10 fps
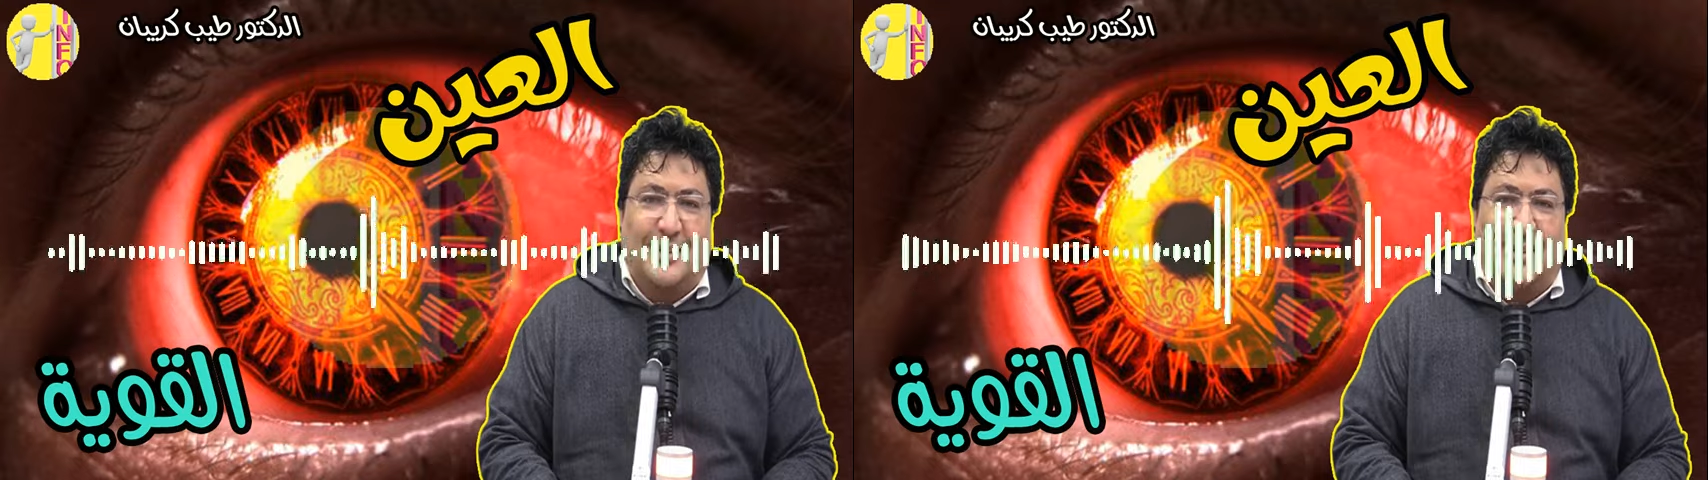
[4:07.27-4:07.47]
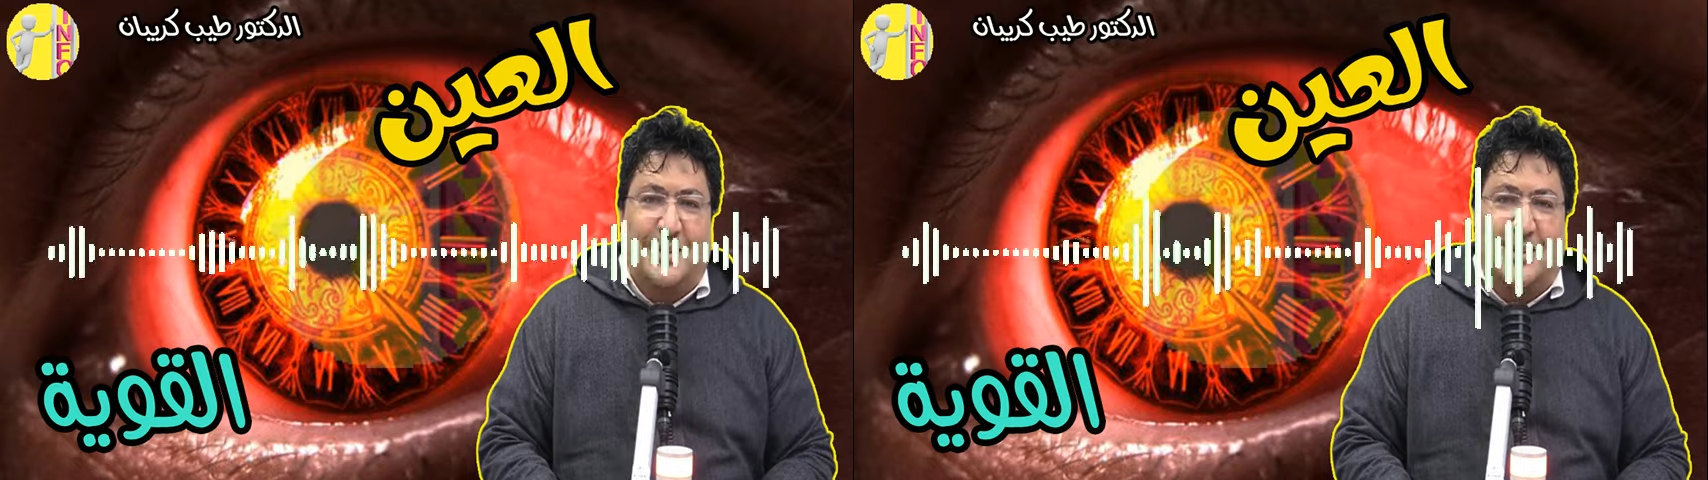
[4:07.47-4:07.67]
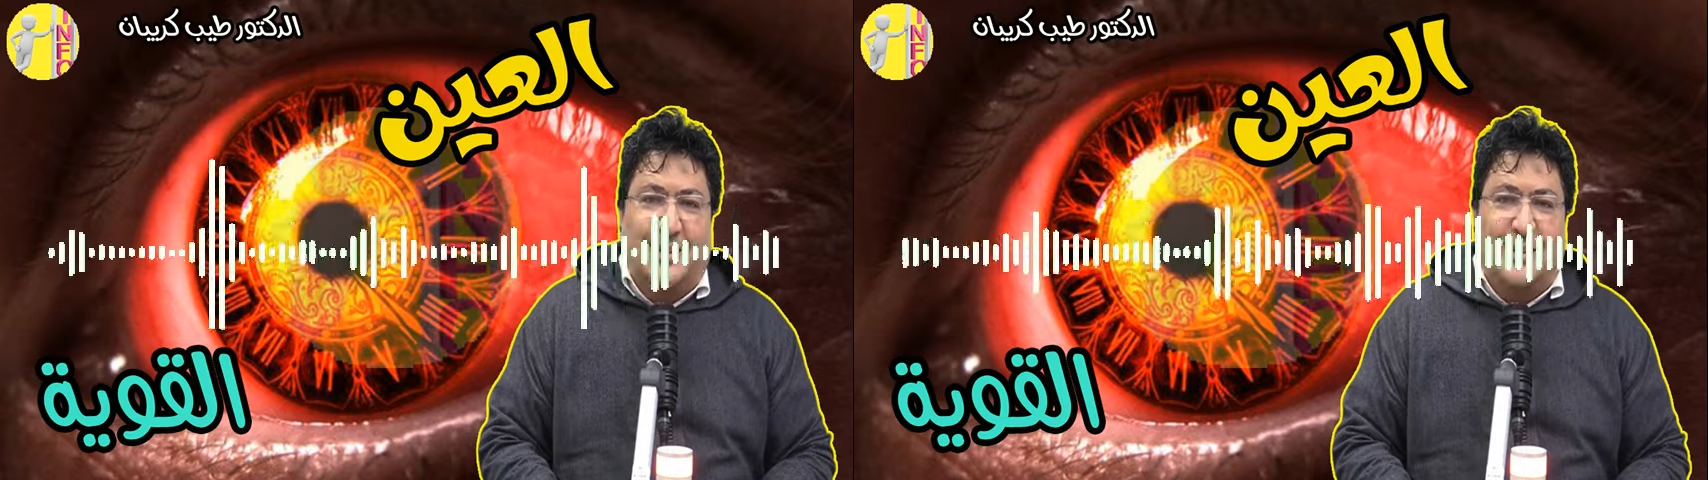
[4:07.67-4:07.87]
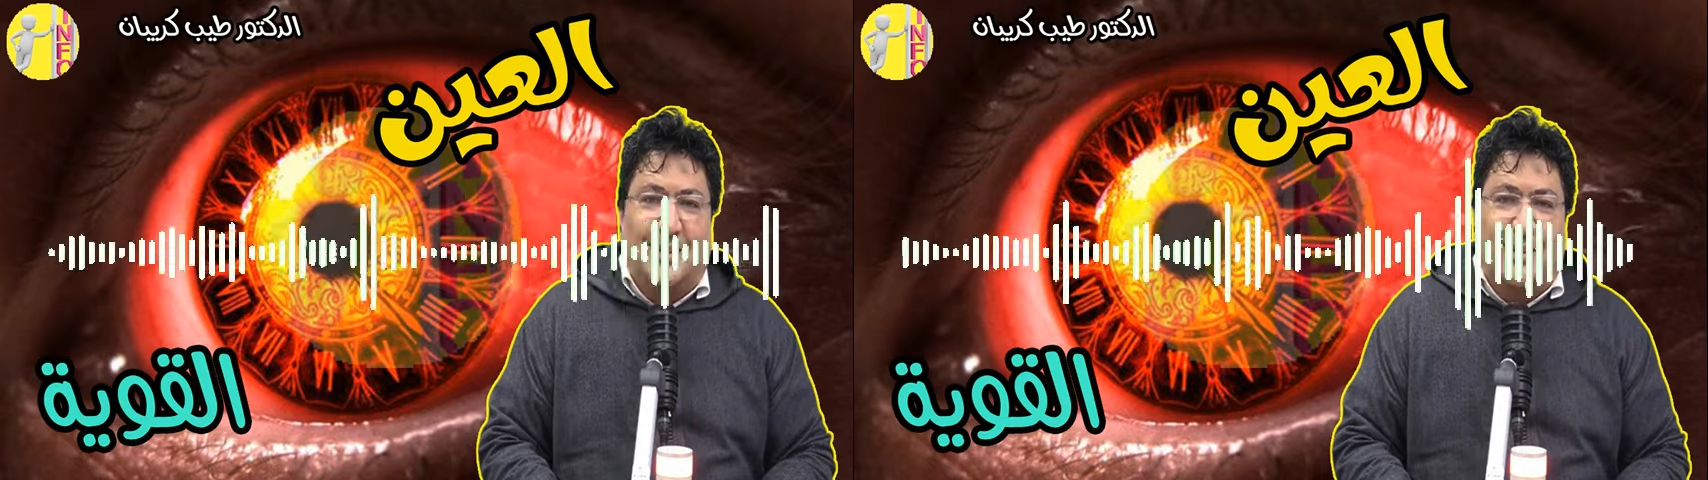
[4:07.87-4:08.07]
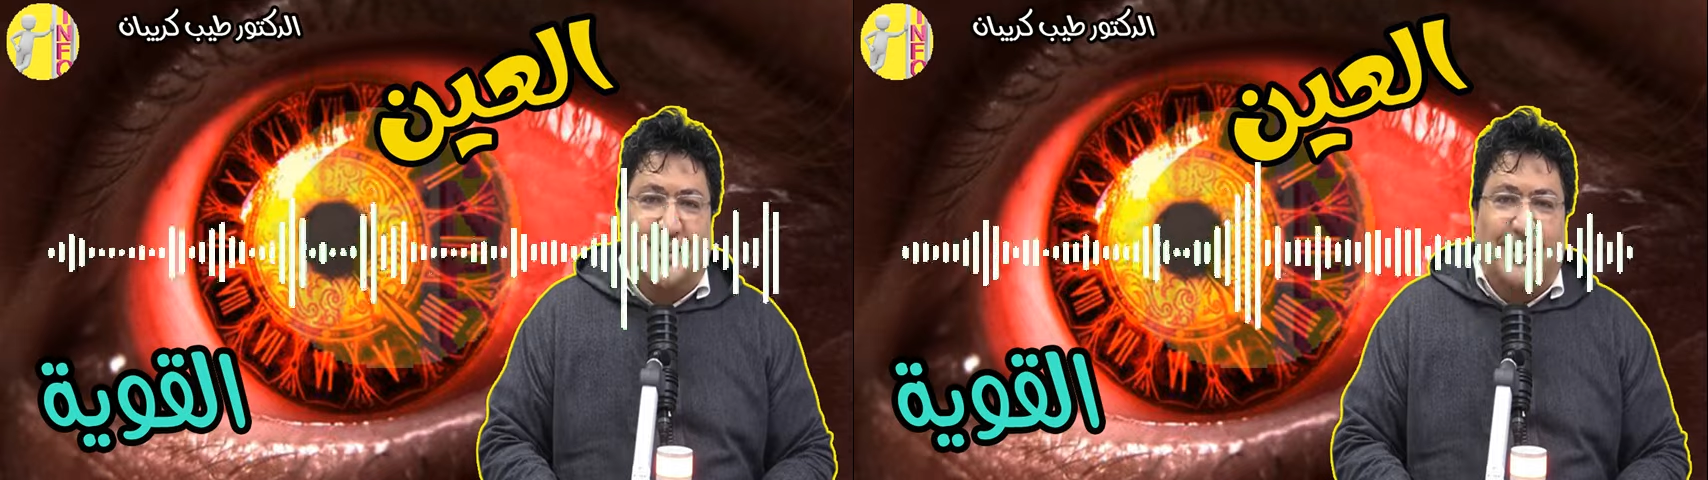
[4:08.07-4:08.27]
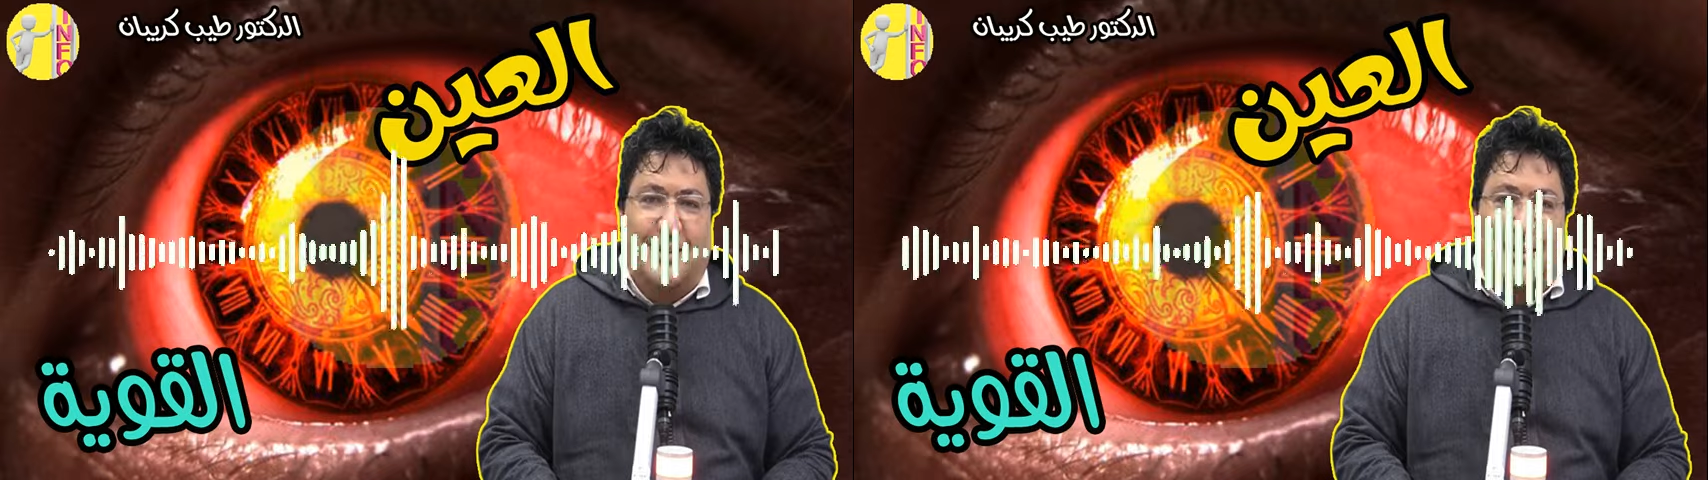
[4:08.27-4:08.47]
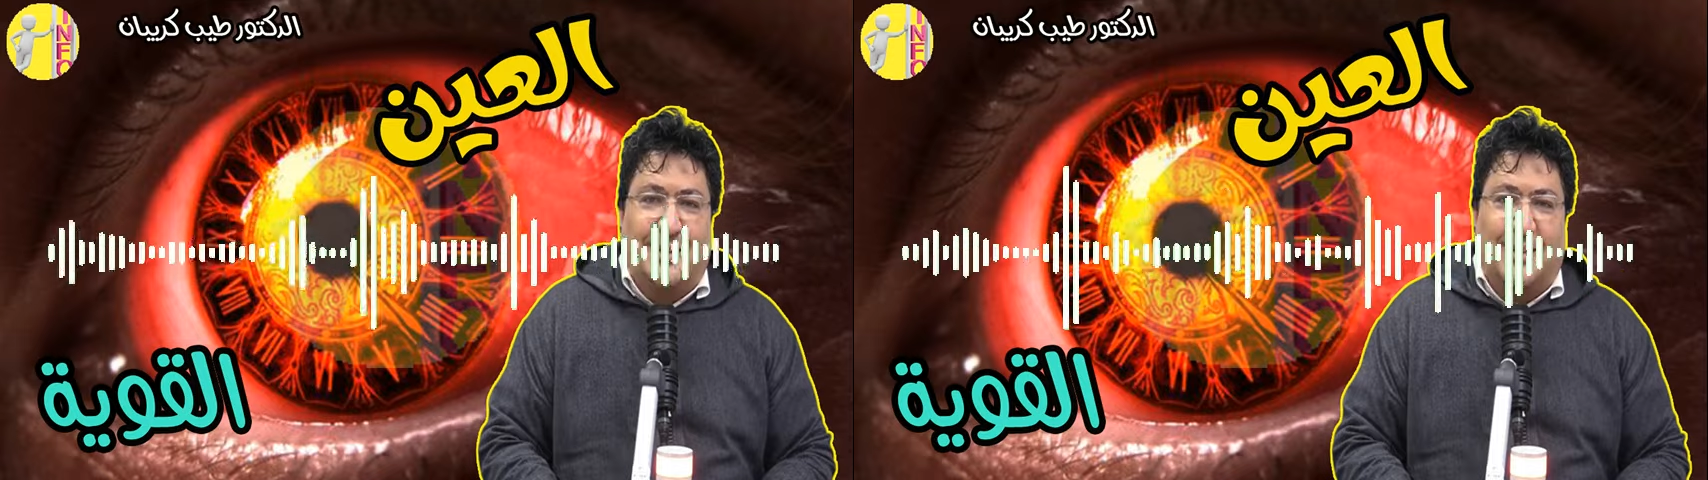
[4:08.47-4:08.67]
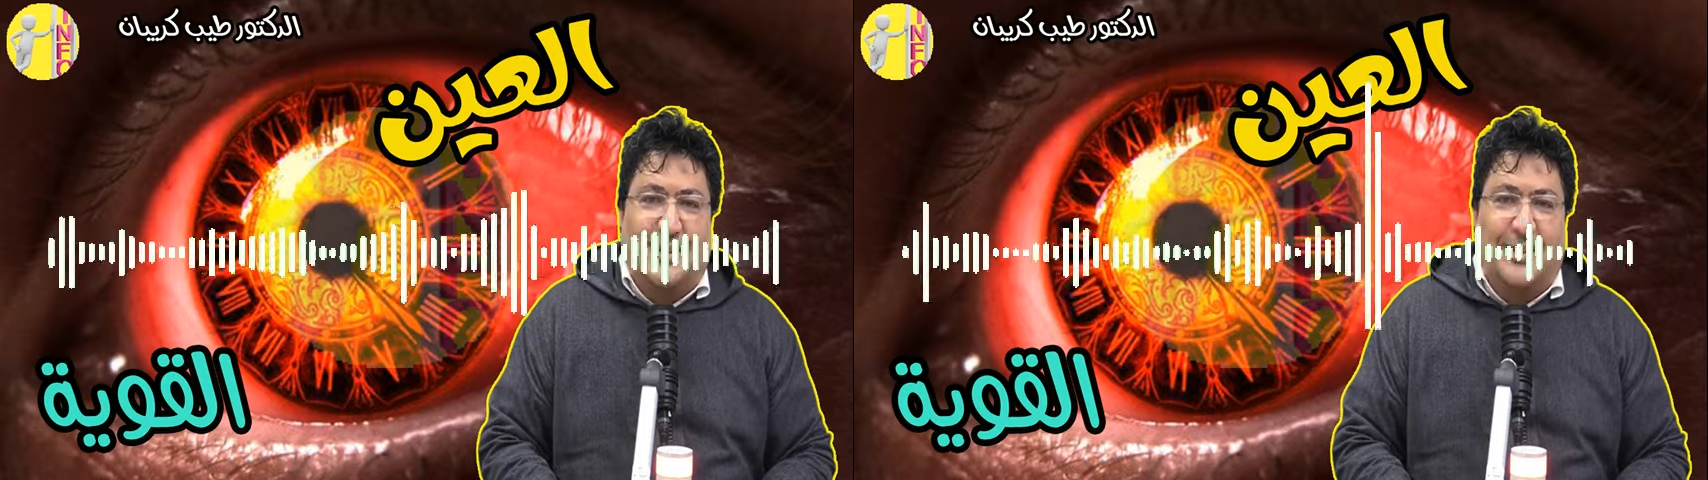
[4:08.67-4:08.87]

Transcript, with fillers: كنكثروا من كلمه